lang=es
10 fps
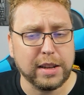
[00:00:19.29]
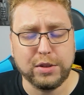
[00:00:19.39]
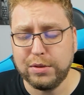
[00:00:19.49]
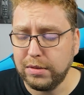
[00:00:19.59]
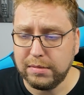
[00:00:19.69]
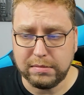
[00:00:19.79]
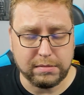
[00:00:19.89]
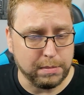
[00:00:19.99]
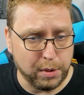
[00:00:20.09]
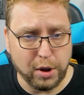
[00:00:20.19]
que es un
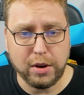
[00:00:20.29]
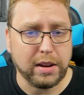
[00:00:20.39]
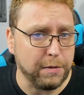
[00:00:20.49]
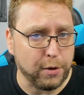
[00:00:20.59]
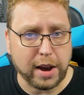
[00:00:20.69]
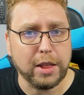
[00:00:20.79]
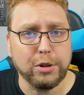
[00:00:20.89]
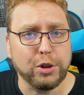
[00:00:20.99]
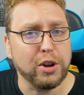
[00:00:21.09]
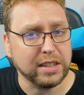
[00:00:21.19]
blog enfocado
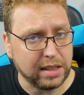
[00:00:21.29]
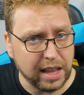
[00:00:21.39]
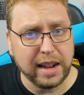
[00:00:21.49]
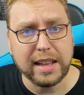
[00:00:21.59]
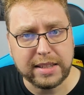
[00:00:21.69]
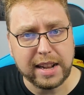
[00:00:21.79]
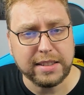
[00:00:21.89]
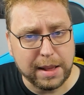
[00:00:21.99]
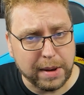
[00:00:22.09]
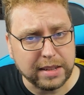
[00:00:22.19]
en todo lo que es cine, series
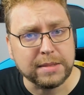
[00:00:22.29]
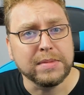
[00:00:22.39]
y demás,